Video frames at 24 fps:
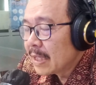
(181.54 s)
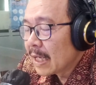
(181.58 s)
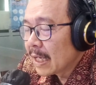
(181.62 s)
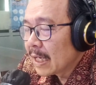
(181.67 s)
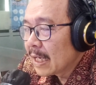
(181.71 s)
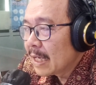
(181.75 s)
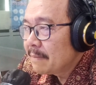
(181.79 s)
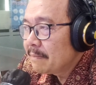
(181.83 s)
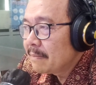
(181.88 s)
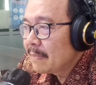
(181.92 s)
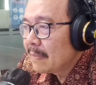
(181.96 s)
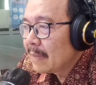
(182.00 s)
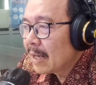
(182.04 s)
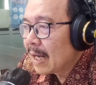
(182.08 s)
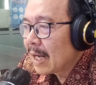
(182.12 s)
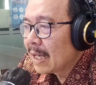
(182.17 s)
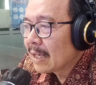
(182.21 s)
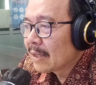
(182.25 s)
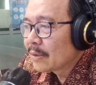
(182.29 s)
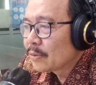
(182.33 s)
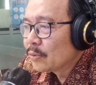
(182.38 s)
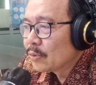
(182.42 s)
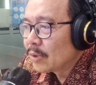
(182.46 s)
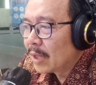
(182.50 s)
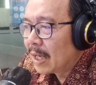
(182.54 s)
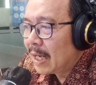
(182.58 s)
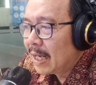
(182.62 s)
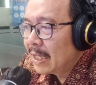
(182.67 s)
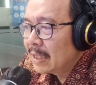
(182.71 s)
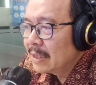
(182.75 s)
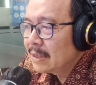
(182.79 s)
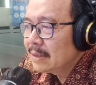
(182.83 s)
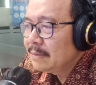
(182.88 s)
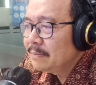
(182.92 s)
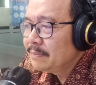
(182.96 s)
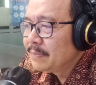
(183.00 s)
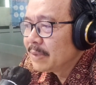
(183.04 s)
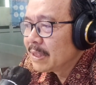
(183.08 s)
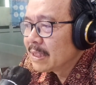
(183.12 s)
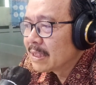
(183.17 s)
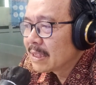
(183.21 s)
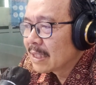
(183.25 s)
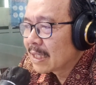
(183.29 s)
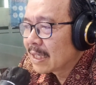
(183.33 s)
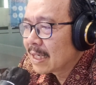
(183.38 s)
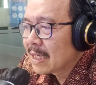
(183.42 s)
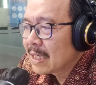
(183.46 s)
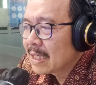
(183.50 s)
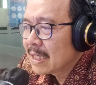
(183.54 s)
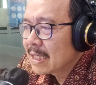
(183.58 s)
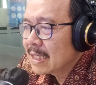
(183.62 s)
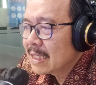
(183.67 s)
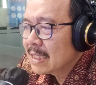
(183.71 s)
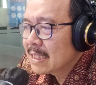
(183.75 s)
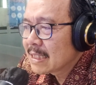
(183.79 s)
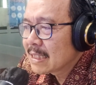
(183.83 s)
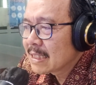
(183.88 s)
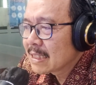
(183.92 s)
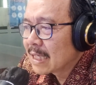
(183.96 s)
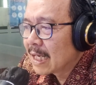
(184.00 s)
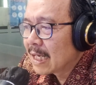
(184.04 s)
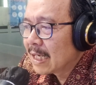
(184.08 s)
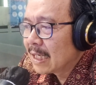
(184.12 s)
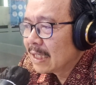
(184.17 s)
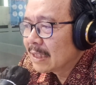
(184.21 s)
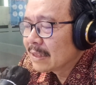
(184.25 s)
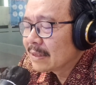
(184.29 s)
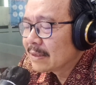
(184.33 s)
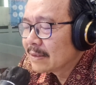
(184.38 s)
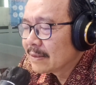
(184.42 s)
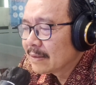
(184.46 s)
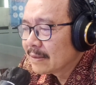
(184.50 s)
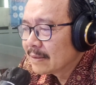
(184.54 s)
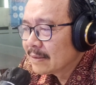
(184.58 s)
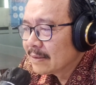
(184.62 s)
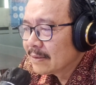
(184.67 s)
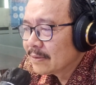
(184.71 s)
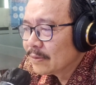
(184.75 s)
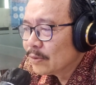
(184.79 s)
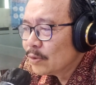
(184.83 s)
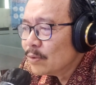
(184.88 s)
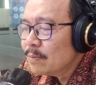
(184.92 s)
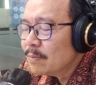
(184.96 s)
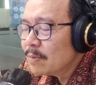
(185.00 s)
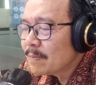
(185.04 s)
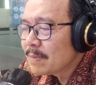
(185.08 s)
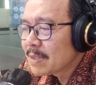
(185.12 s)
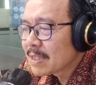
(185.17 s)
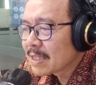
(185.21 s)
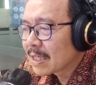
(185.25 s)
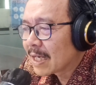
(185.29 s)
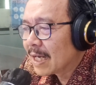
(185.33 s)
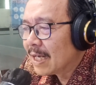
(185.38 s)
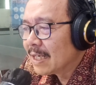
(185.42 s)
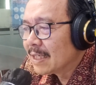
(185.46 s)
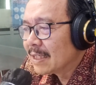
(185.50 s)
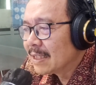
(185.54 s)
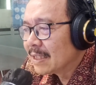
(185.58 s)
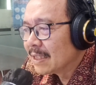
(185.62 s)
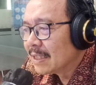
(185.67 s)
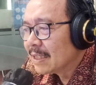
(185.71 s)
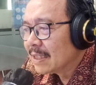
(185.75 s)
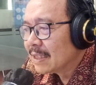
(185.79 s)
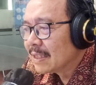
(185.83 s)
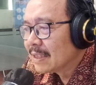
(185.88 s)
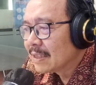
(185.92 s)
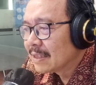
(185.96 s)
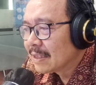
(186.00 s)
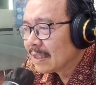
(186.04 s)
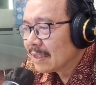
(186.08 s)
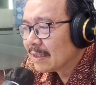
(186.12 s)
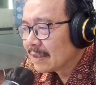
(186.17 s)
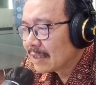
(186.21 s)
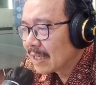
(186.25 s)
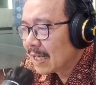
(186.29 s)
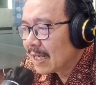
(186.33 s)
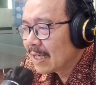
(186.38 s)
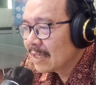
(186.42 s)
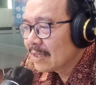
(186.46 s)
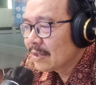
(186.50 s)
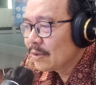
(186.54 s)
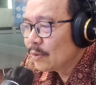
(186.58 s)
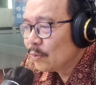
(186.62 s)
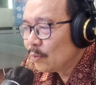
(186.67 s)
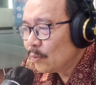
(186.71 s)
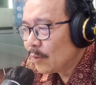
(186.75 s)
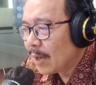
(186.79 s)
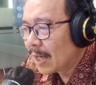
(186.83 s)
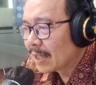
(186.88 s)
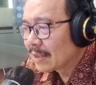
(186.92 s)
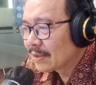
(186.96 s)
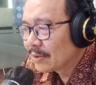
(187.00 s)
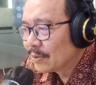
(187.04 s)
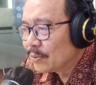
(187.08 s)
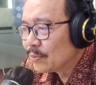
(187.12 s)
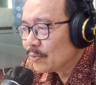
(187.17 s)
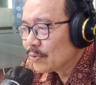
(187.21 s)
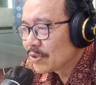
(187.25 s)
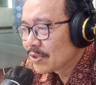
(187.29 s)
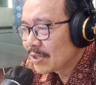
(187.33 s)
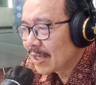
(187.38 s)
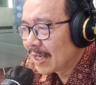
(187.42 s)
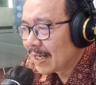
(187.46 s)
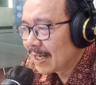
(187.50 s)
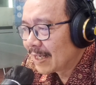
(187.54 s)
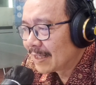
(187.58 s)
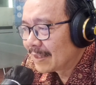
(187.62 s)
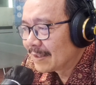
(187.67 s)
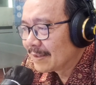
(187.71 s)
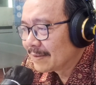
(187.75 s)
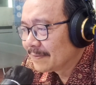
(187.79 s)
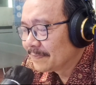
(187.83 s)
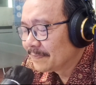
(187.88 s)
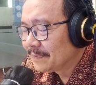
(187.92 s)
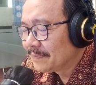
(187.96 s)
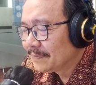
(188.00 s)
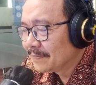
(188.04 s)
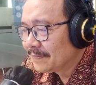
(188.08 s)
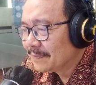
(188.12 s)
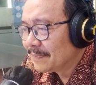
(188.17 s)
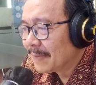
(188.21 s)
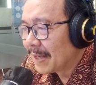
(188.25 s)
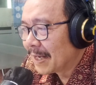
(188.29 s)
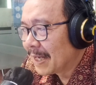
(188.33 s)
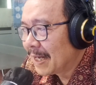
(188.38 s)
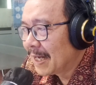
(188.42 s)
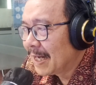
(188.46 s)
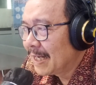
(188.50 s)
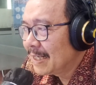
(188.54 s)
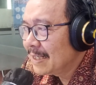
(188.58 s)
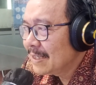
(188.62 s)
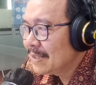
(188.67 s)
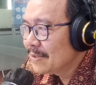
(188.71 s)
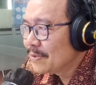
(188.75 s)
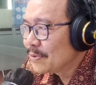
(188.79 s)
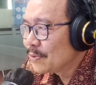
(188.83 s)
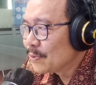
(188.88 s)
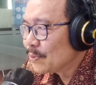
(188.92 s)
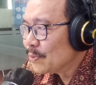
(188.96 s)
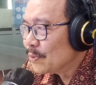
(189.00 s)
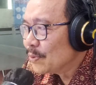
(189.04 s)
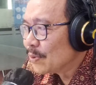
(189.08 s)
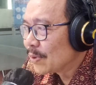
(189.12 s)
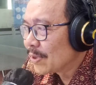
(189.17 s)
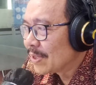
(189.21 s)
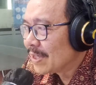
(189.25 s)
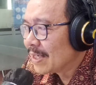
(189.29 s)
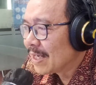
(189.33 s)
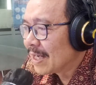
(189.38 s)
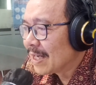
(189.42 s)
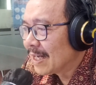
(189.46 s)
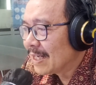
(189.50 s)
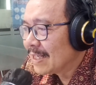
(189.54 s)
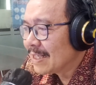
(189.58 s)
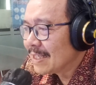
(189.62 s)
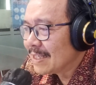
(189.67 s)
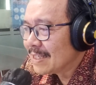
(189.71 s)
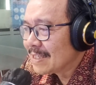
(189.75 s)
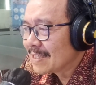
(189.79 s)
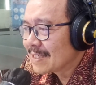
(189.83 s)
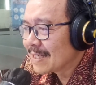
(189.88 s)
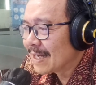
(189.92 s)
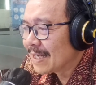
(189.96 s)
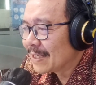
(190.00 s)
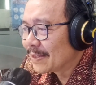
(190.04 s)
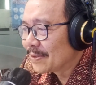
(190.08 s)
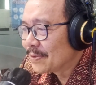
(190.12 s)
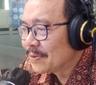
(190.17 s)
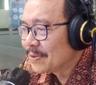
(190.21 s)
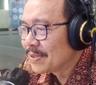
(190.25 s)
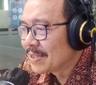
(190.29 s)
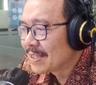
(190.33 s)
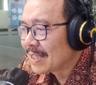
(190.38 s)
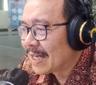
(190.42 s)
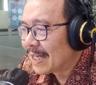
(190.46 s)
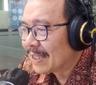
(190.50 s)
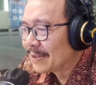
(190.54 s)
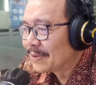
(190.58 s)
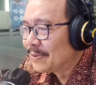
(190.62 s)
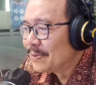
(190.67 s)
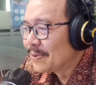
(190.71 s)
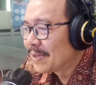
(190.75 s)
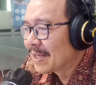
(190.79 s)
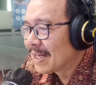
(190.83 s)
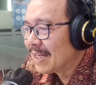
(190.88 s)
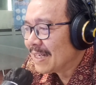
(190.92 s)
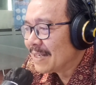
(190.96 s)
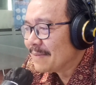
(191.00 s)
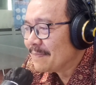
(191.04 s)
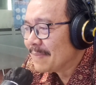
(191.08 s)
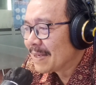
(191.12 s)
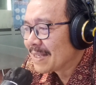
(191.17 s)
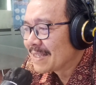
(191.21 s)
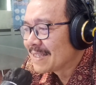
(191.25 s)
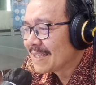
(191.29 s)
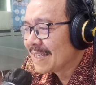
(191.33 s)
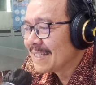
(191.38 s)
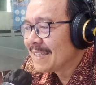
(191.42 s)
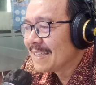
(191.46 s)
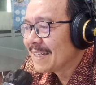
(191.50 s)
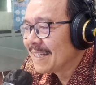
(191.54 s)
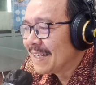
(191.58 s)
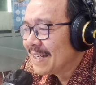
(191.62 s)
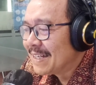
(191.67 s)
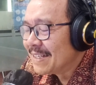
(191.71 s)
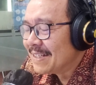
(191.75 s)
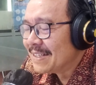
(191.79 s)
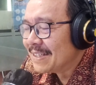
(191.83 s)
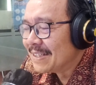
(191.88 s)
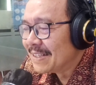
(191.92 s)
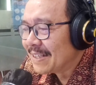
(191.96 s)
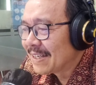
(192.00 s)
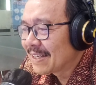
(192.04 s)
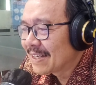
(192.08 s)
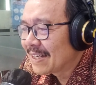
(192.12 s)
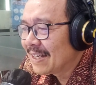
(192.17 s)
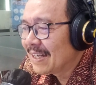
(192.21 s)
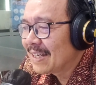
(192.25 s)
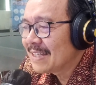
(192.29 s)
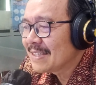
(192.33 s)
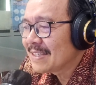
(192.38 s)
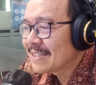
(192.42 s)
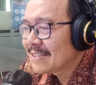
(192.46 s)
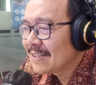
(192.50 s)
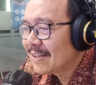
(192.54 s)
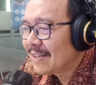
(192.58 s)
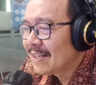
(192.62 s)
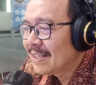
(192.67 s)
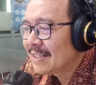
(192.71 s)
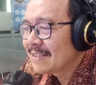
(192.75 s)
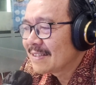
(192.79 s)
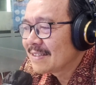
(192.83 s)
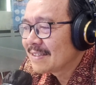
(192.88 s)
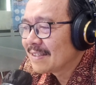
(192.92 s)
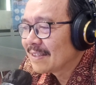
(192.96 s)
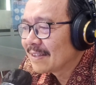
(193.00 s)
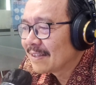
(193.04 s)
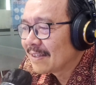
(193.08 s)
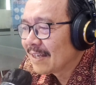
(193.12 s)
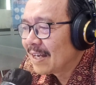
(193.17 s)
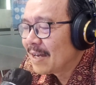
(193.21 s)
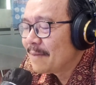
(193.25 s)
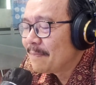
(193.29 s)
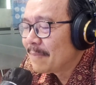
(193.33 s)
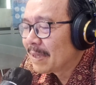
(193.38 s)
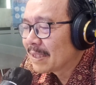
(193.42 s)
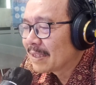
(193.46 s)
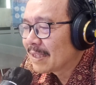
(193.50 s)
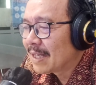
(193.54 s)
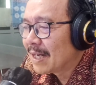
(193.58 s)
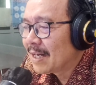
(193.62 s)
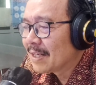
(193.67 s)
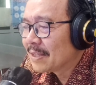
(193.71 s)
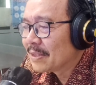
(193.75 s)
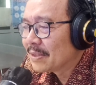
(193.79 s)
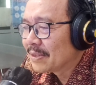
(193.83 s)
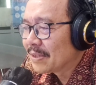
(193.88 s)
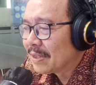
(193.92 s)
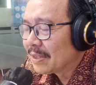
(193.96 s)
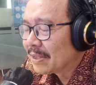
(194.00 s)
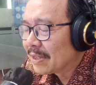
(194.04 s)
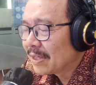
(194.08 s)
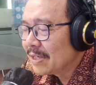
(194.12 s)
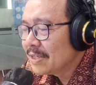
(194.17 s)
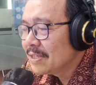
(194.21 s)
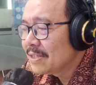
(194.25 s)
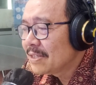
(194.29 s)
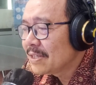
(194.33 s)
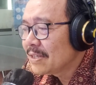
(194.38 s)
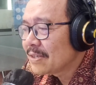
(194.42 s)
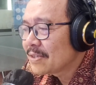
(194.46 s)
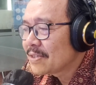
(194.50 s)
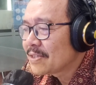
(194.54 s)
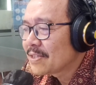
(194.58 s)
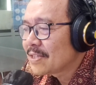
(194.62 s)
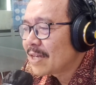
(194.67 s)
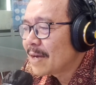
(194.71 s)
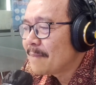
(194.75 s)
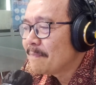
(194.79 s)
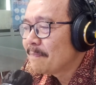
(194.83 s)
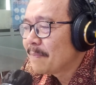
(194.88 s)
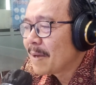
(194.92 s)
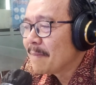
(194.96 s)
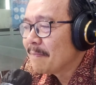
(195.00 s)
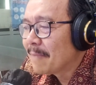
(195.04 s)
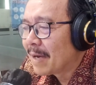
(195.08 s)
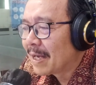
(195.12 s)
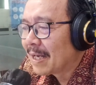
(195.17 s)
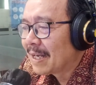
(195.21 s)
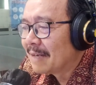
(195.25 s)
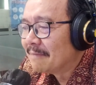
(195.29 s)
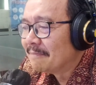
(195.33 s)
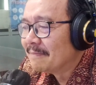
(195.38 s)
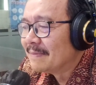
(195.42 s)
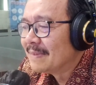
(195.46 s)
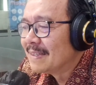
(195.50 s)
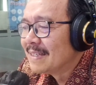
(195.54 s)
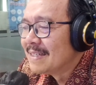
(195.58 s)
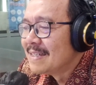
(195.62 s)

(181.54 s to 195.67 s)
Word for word: dalam Al-Quran bicara sangat umum sekali tentang waktu salat. Malahan zuhur dengan isya itu satu kalimat saja. Diri kala salat setelah matahari tergelincir sampai malam.